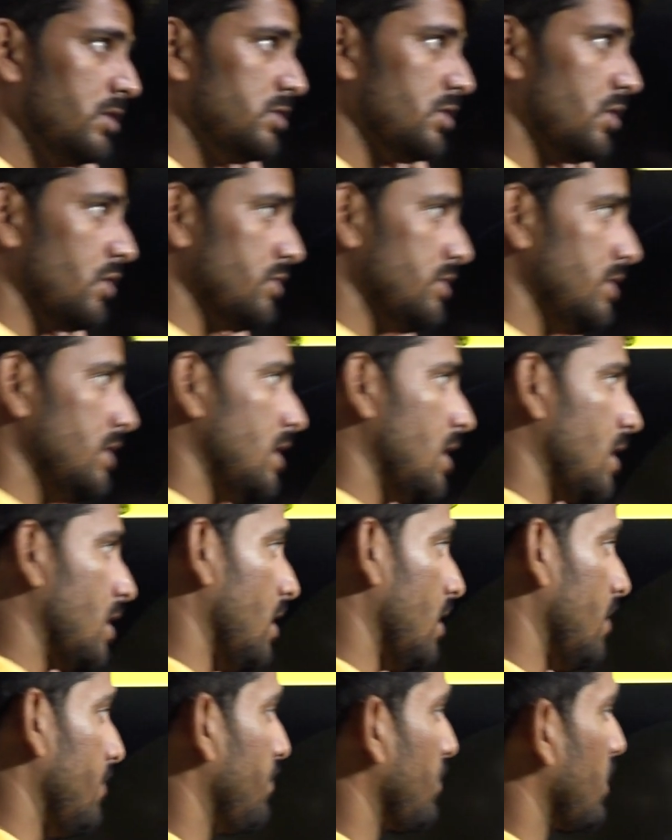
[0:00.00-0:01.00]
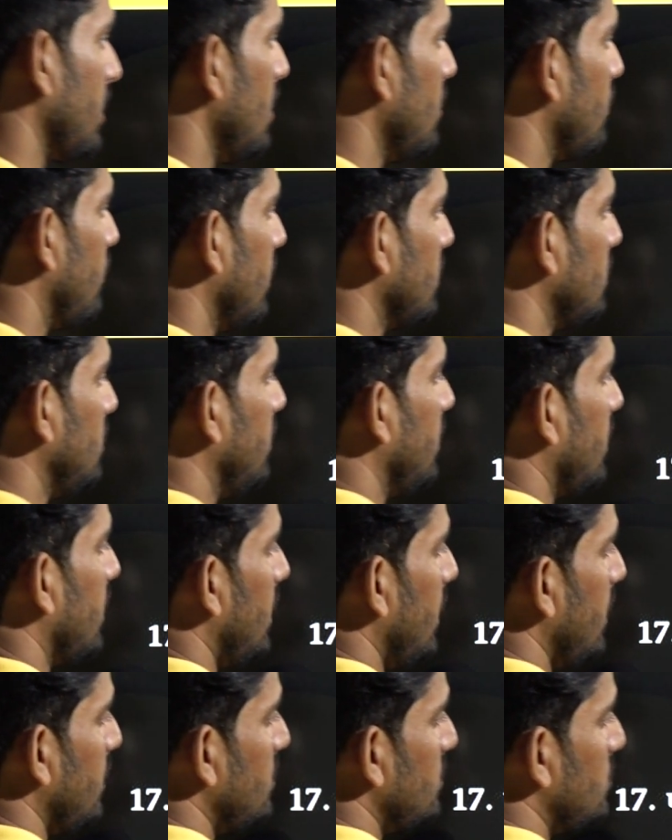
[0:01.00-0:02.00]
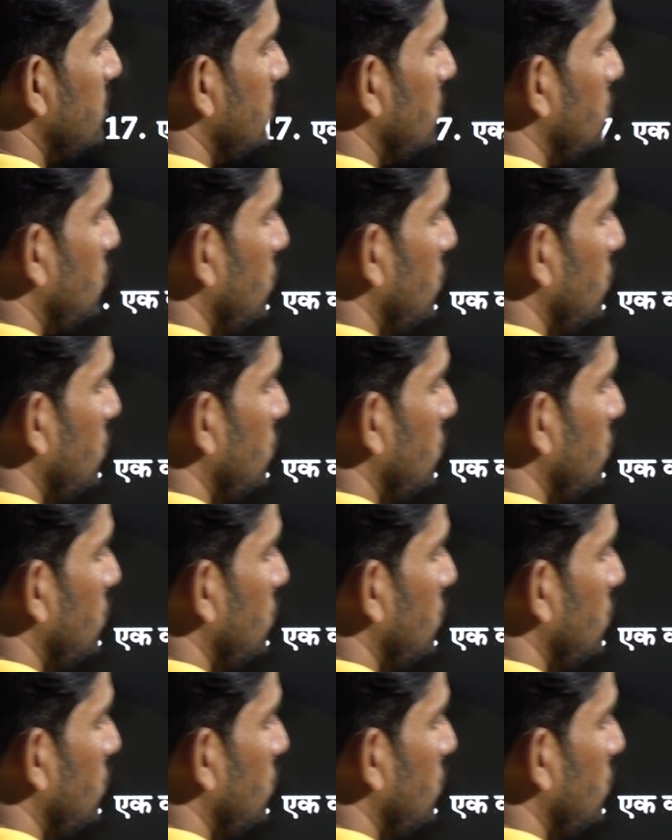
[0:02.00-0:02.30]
चलो जी अगला एक व्यक्ति कह रहा है एक निश्चित